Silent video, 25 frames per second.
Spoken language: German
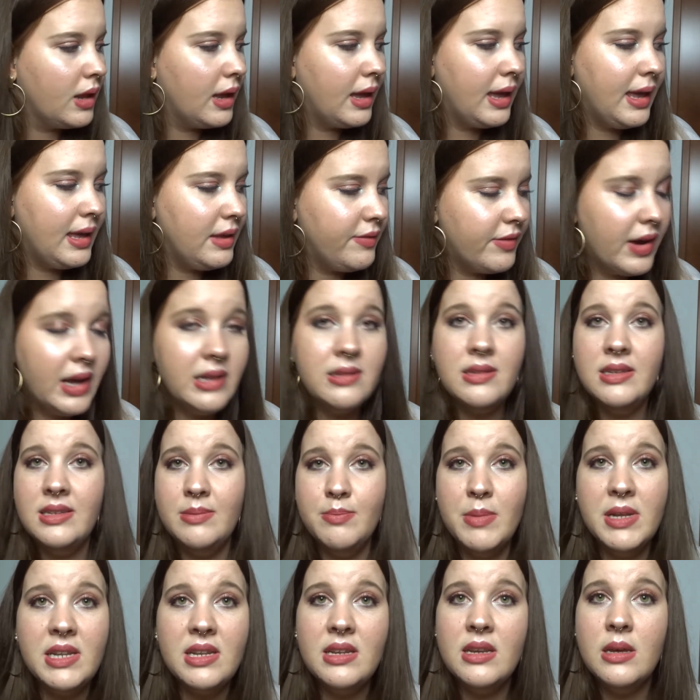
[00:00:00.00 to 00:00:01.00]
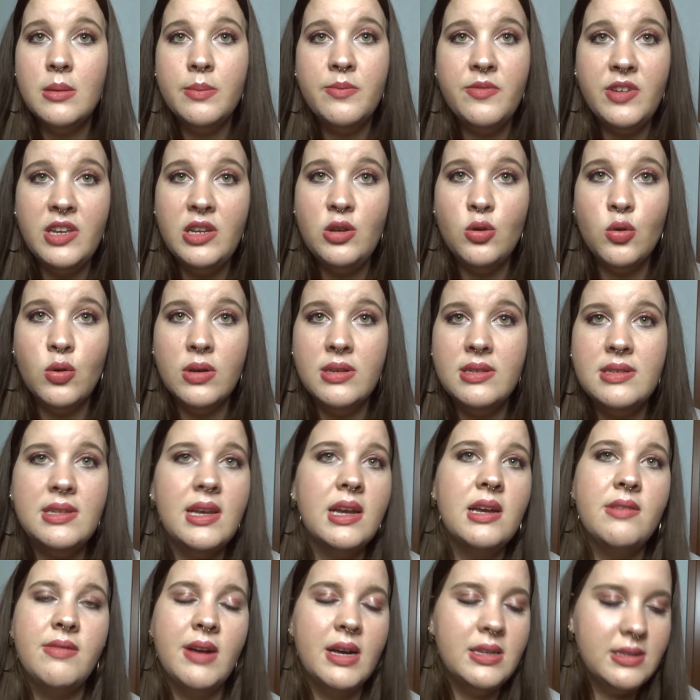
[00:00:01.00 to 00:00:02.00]
Ich weiß nicht, mitten im Video ist der
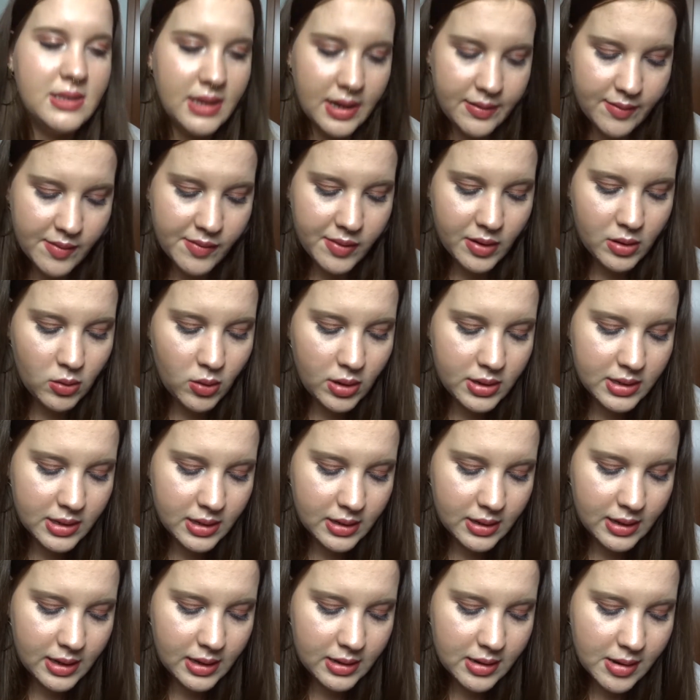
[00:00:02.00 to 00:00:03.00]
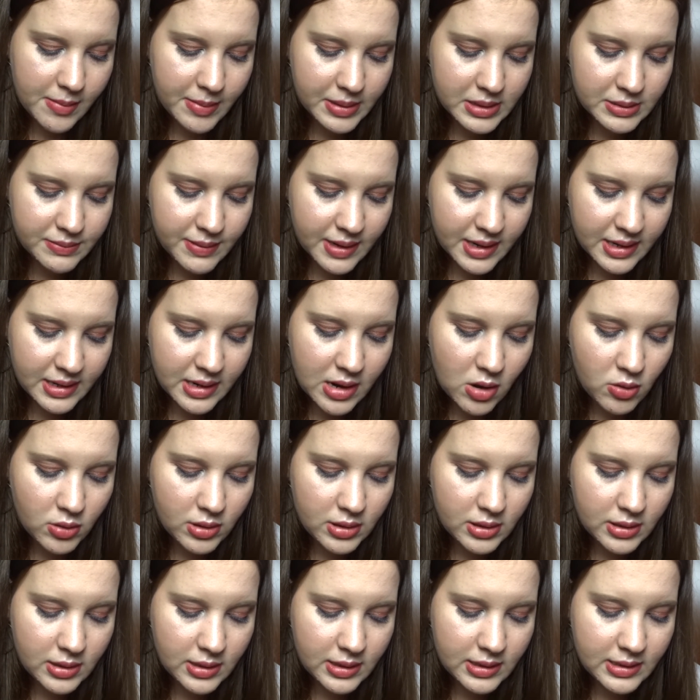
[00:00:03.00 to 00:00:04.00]
quasi einmal verloren gegangen, aber es war genau
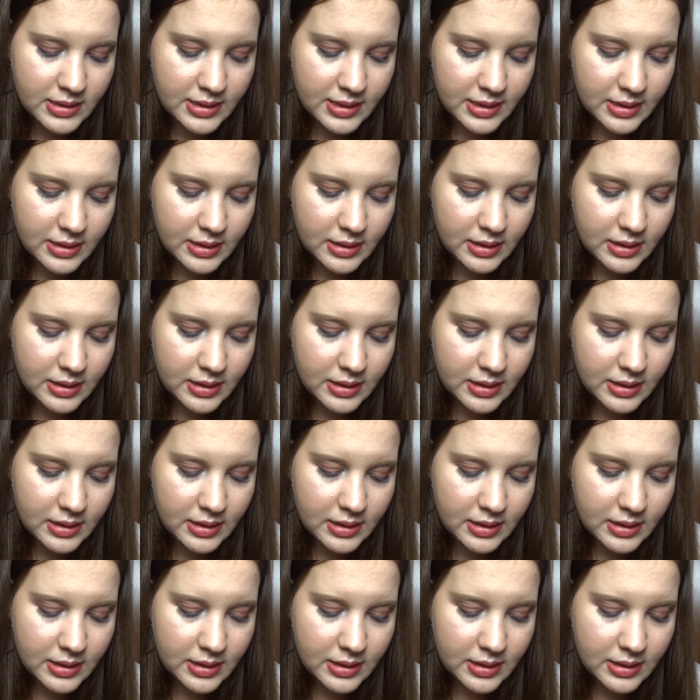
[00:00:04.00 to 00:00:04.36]
in